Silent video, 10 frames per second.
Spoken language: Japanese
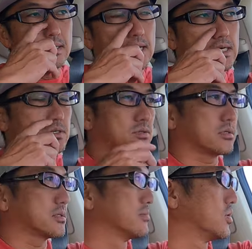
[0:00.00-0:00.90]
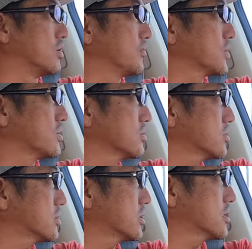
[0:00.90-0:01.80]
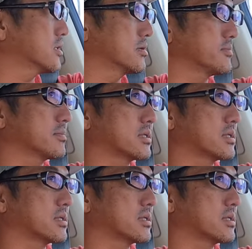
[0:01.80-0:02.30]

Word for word: 解除といっても本当に